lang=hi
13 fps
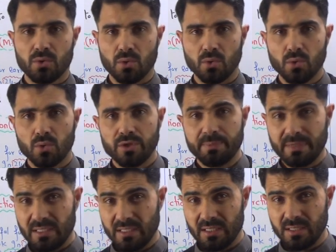तो उनको ये
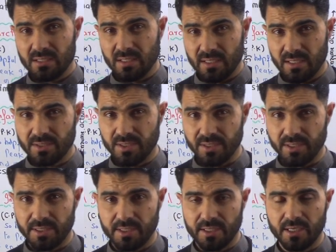पता चलना
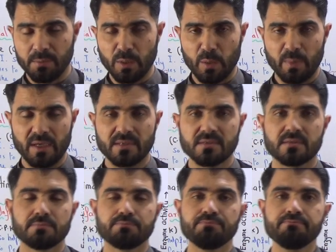चाहिए कि हमारे पास